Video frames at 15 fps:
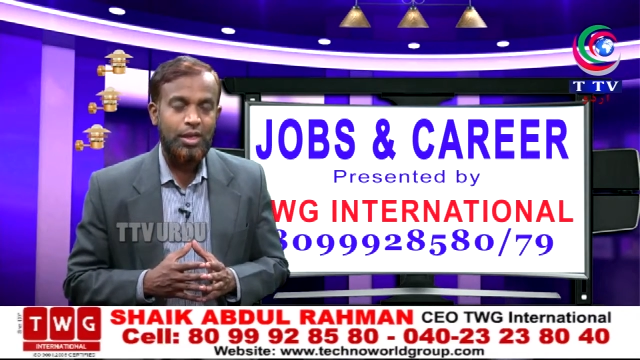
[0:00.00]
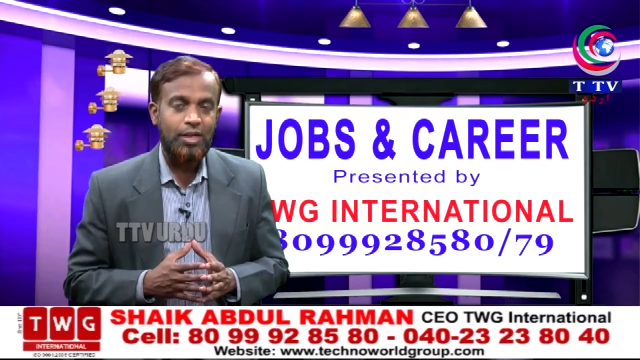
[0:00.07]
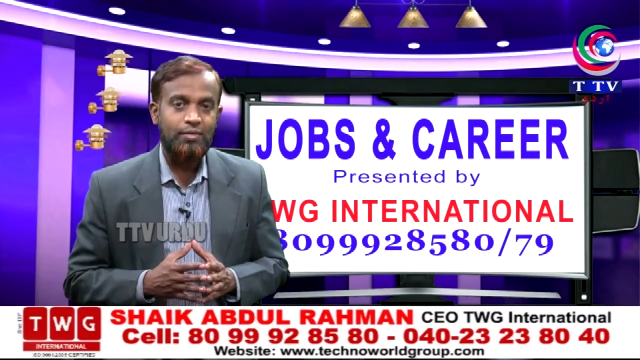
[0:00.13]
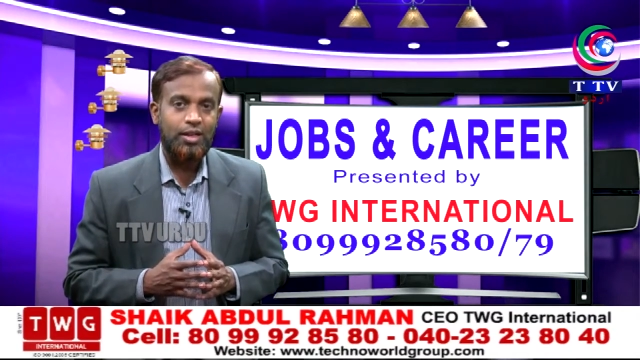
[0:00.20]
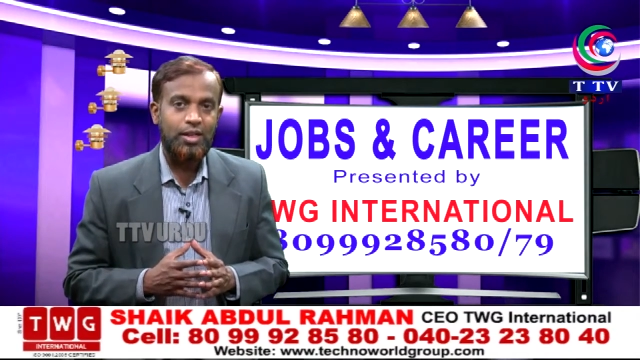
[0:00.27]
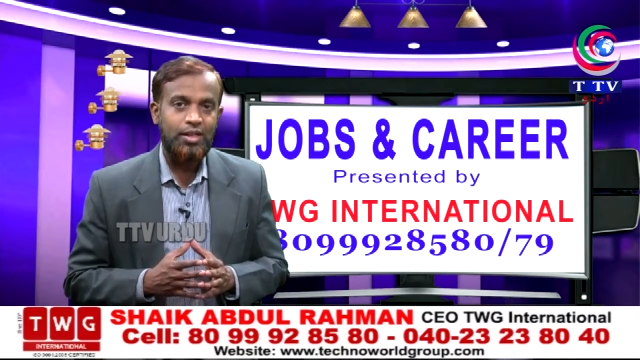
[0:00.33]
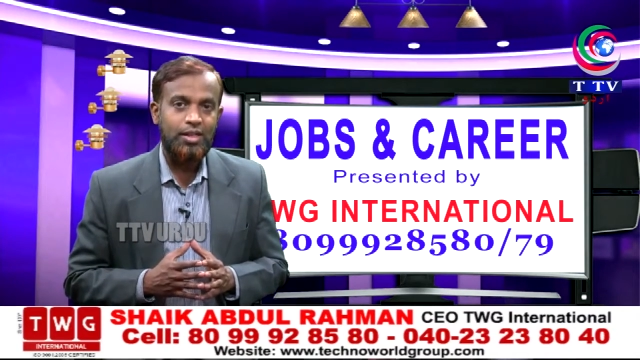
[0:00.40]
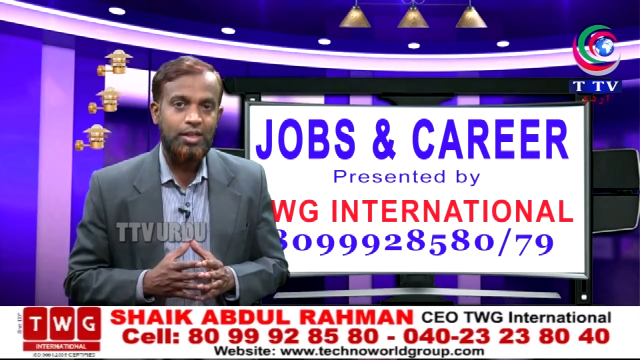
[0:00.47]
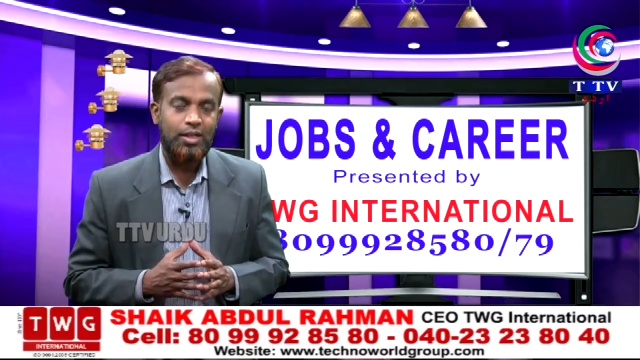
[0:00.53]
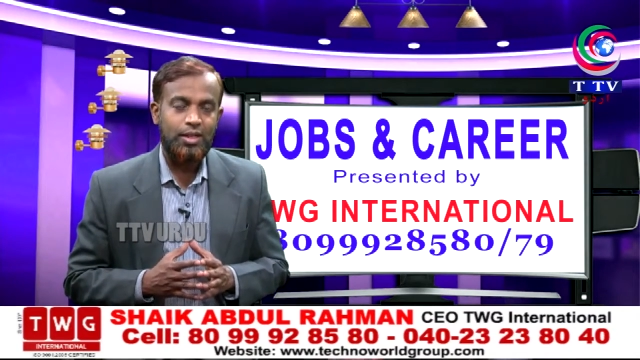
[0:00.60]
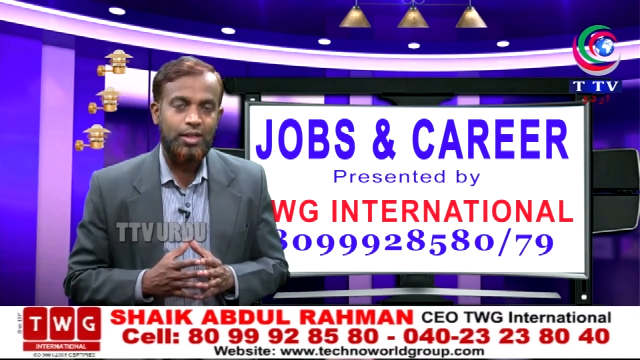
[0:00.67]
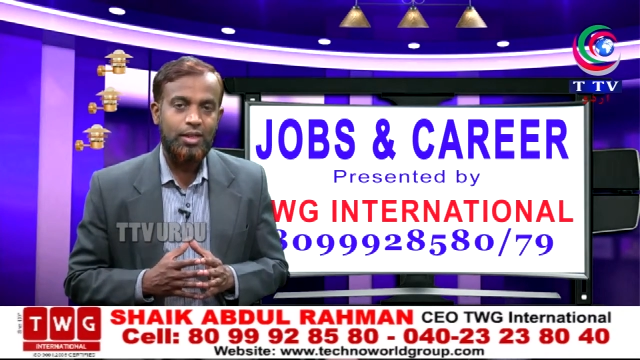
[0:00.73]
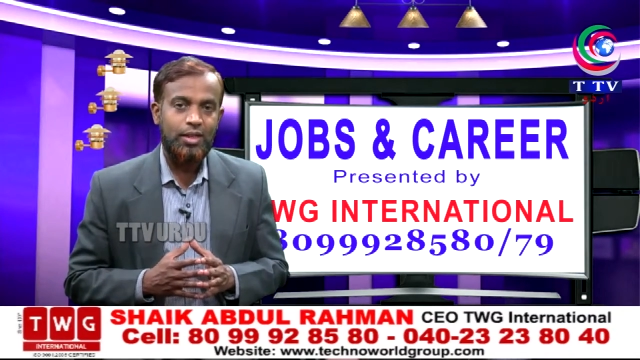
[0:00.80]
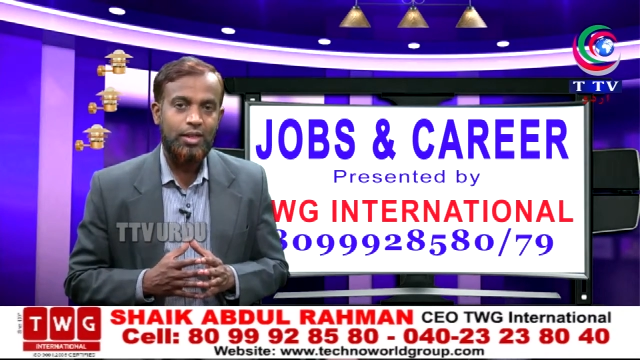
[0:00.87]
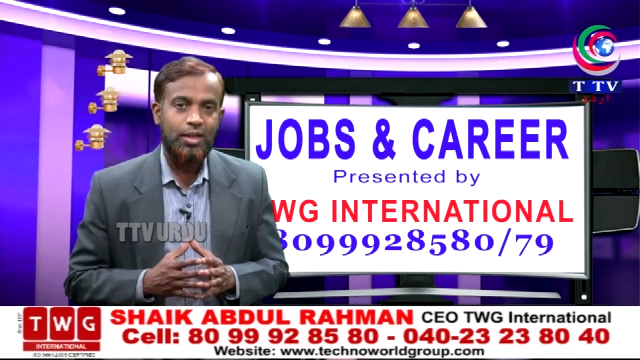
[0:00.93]
एडवाइस ये है
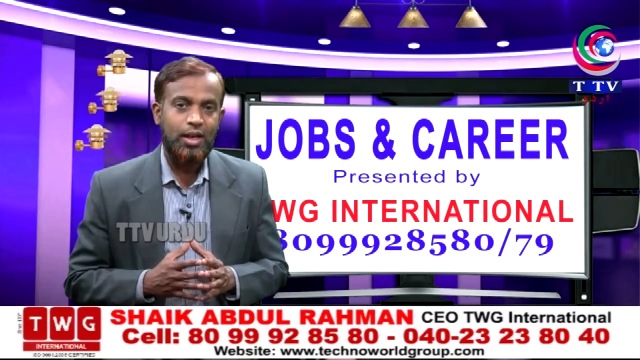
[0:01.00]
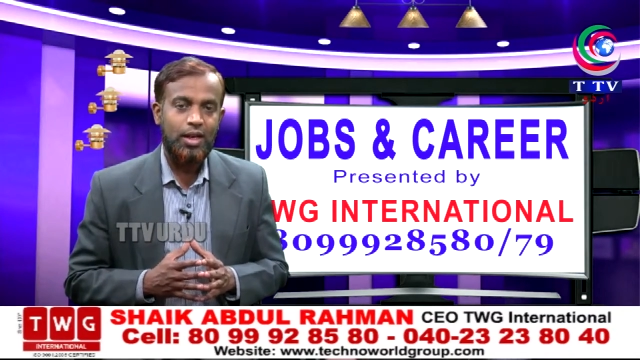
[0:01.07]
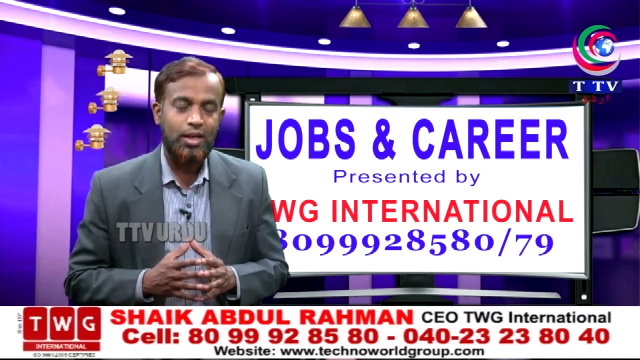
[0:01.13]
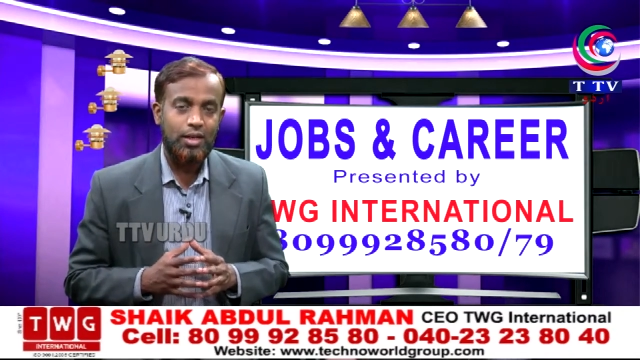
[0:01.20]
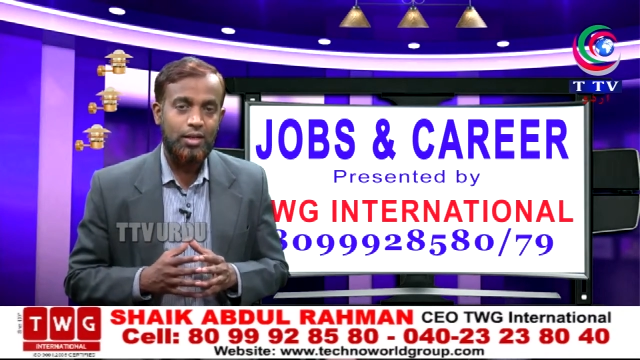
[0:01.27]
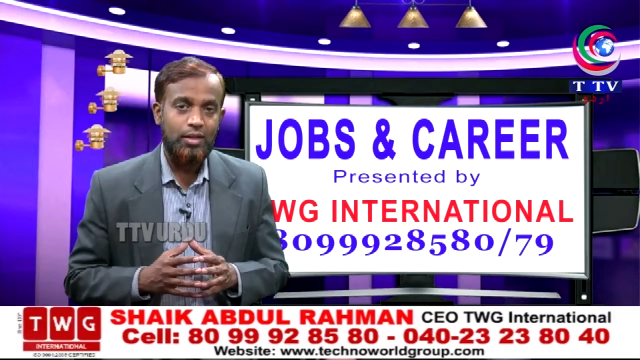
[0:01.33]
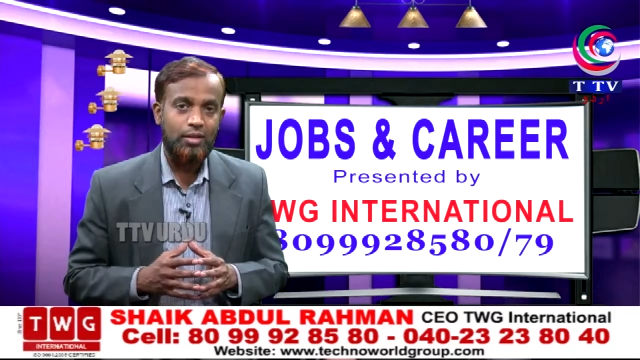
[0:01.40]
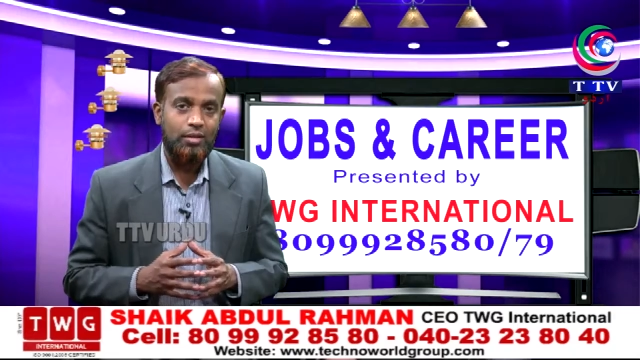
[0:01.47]
कि अगर